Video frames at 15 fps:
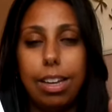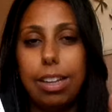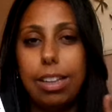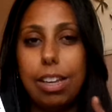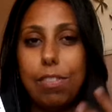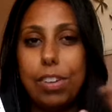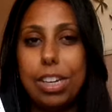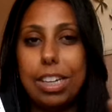
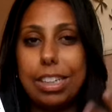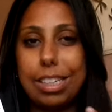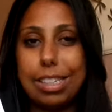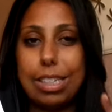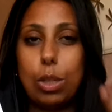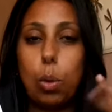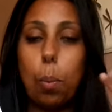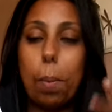deveria ter
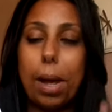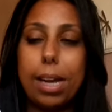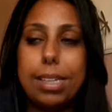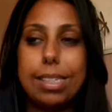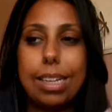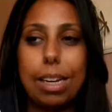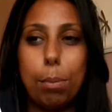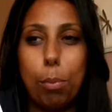sido
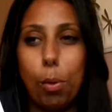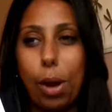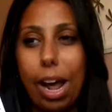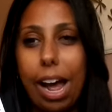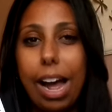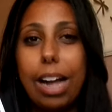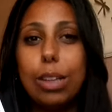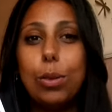mais
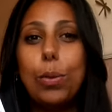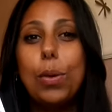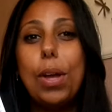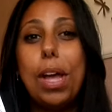elaborado,